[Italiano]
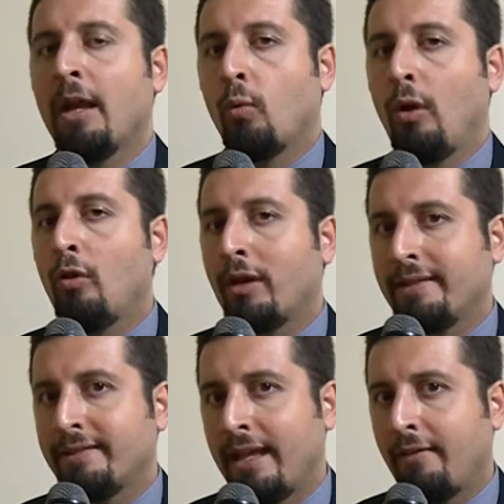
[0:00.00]
quello che
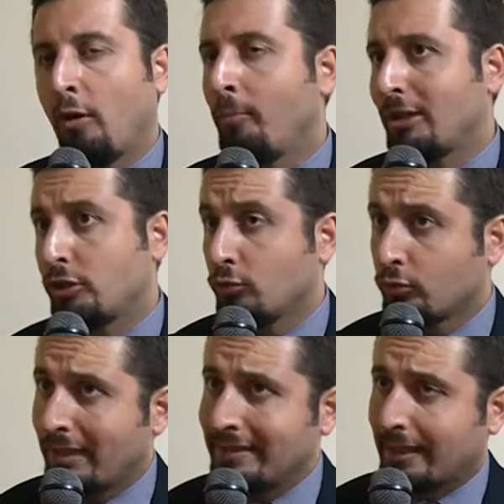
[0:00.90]
serve a un bacino
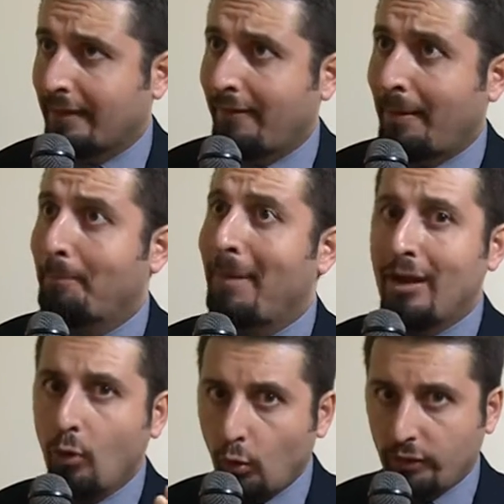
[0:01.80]
d'utenza che va
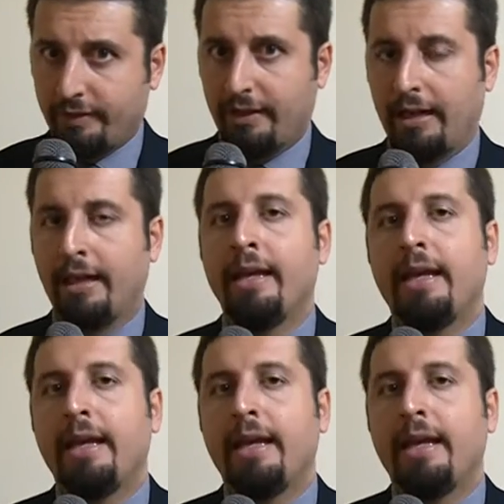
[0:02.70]
ben oltre